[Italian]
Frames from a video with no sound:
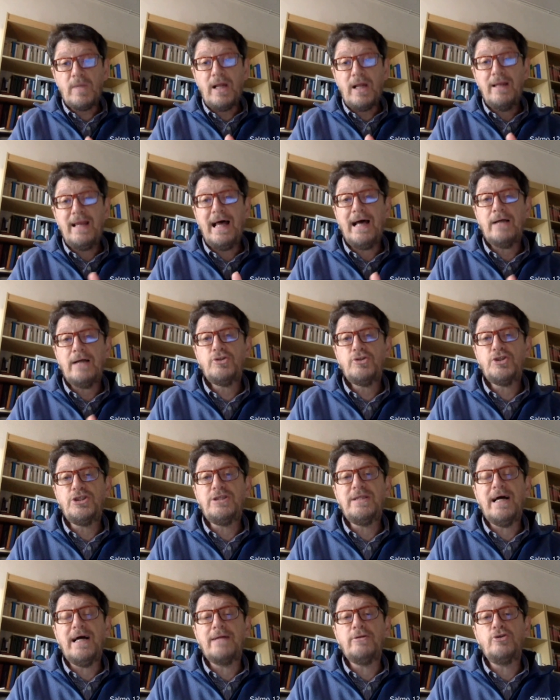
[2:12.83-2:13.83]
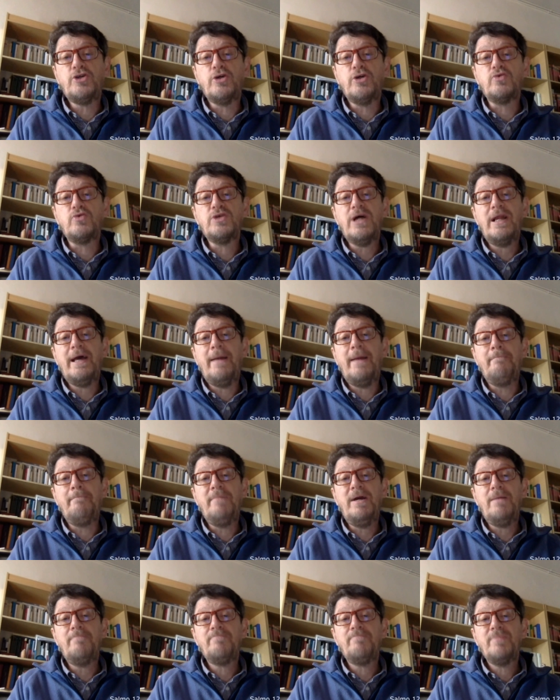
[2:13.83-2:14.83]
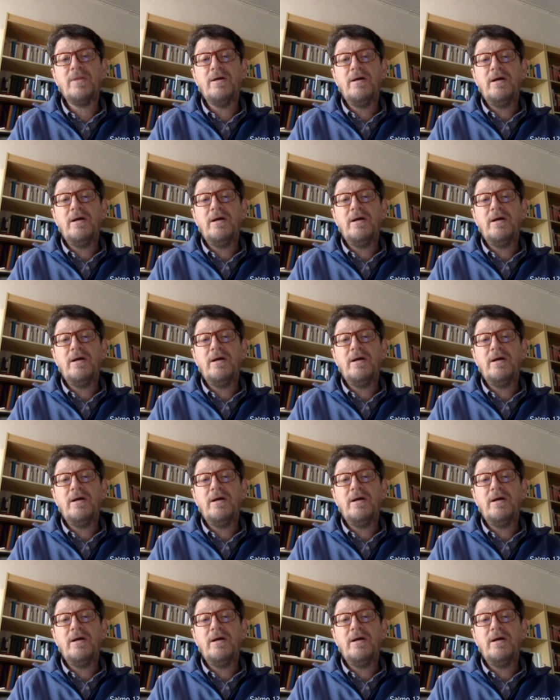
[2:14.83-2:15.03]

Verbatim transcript: la città di Gerusalemme,